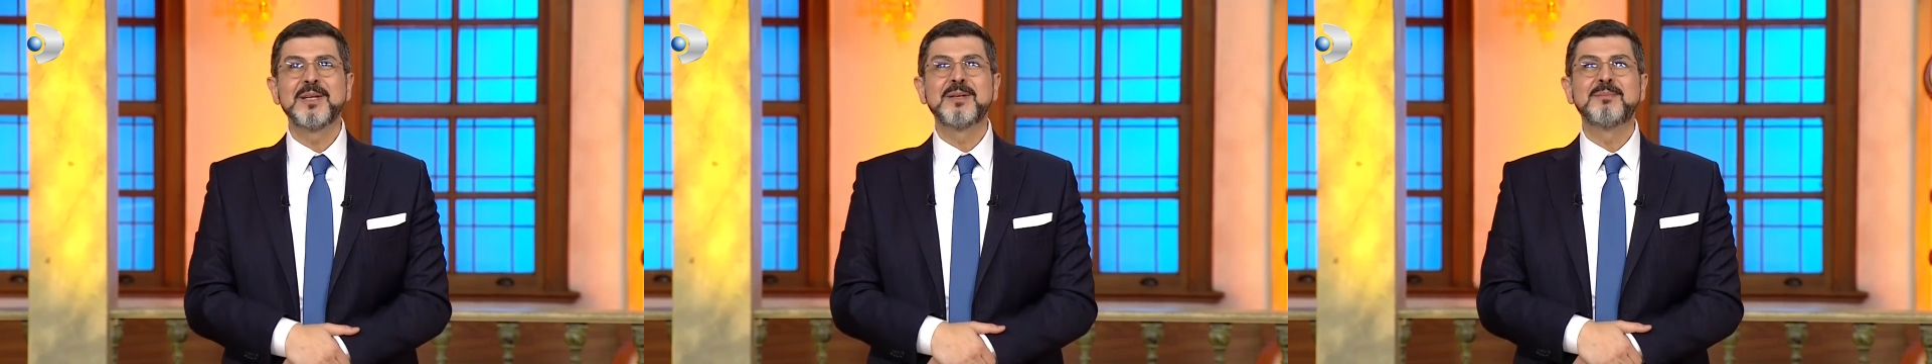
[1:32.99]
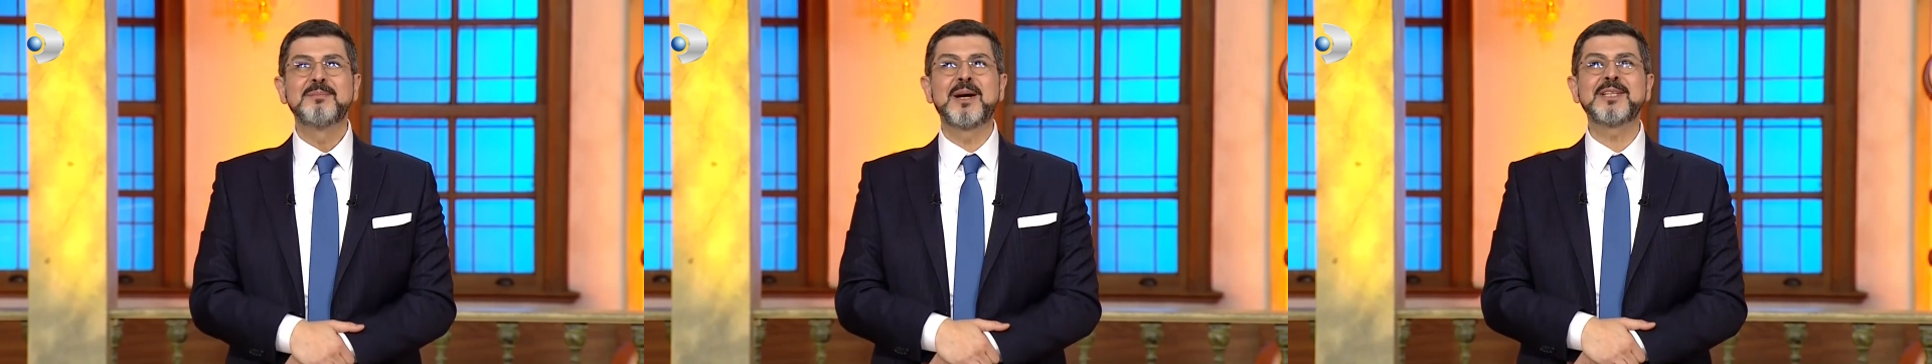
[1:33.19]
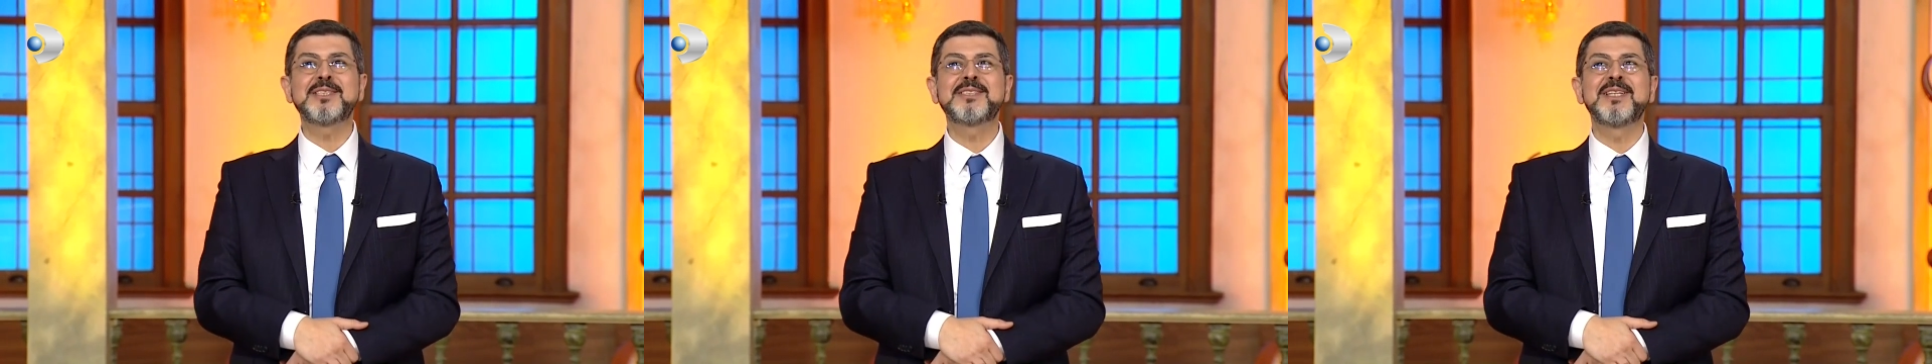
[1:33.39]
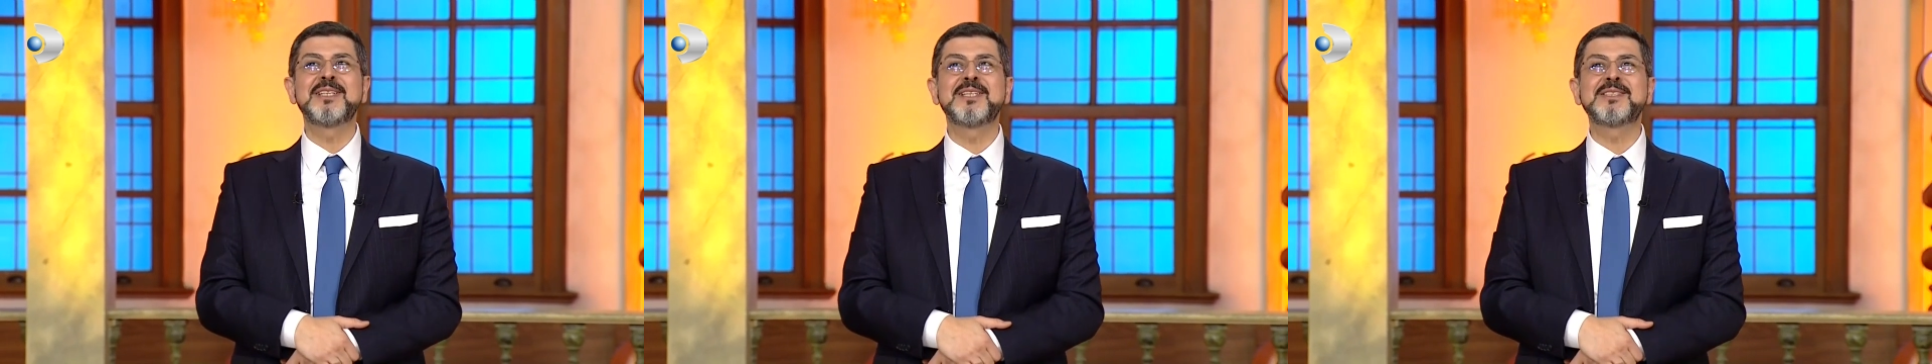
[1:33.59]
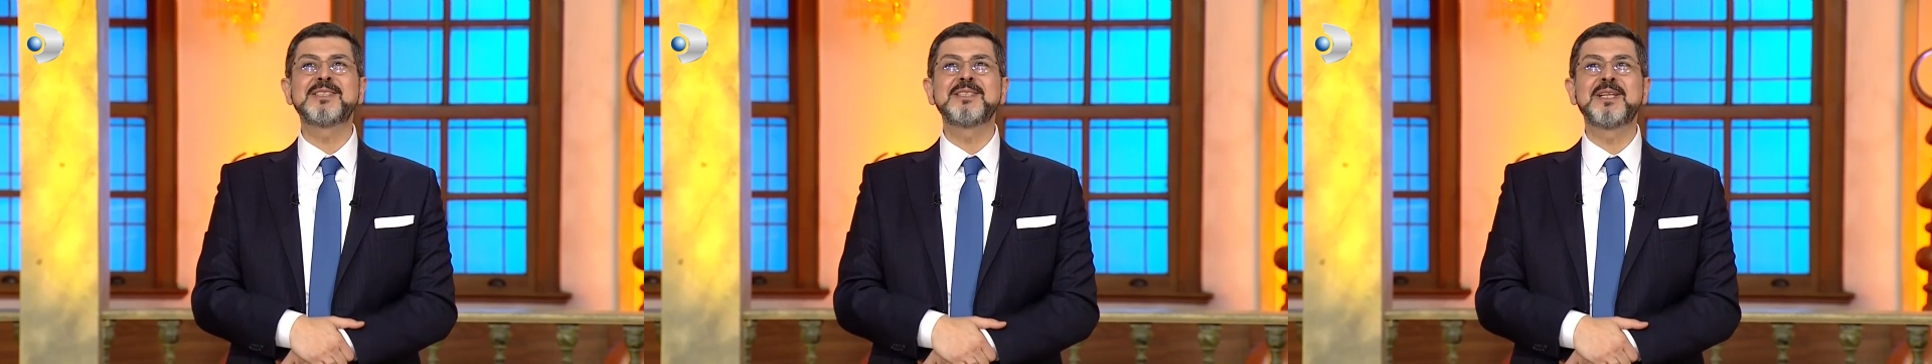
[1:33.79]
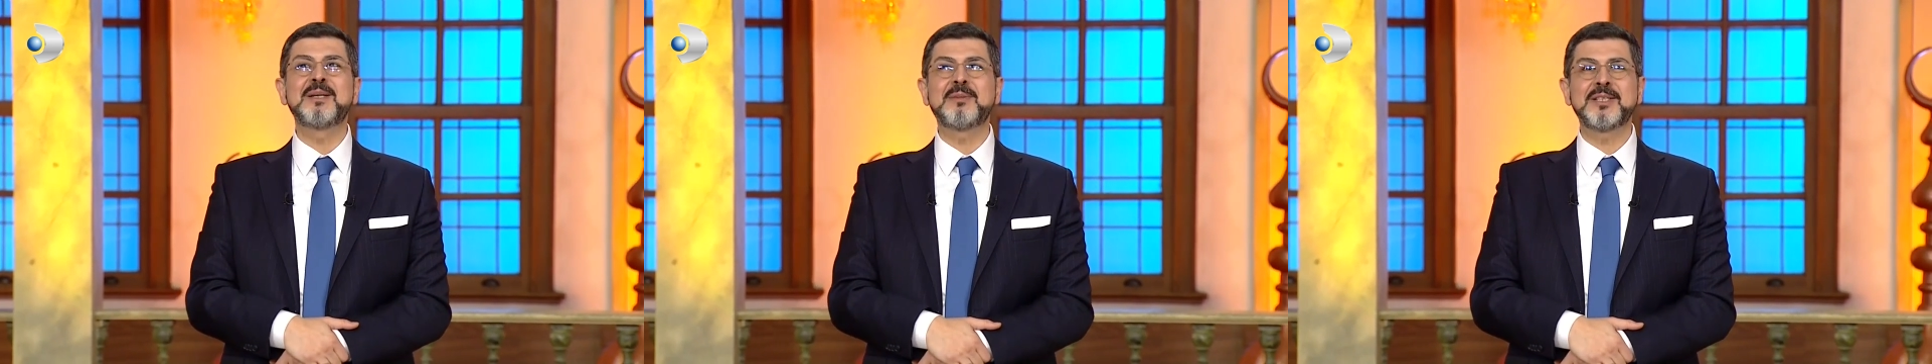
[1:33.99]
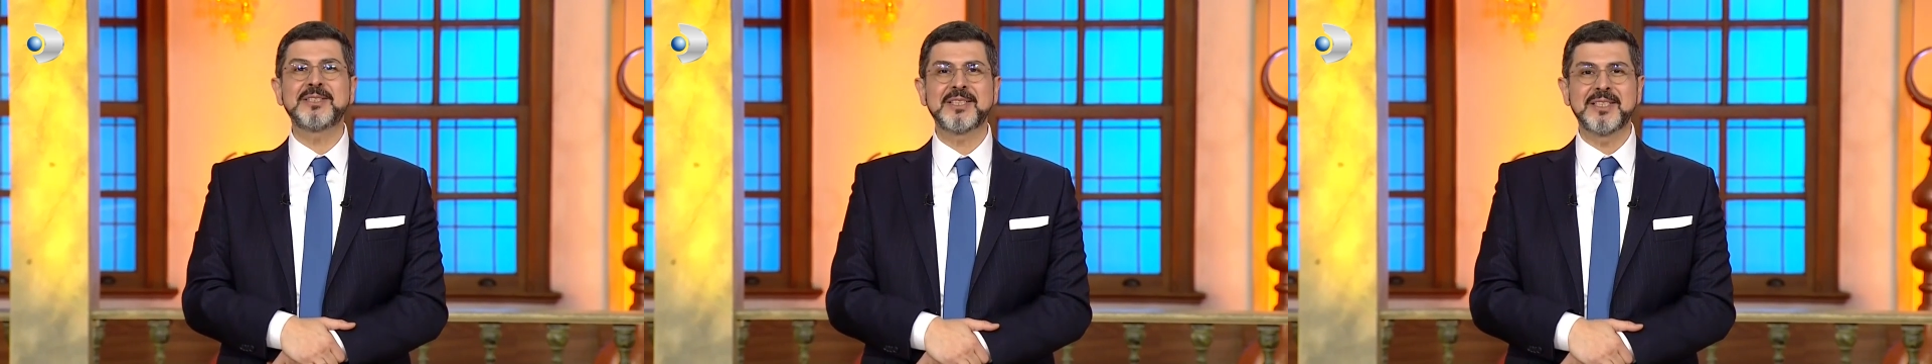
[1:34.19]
Mars'ta nasıl namaz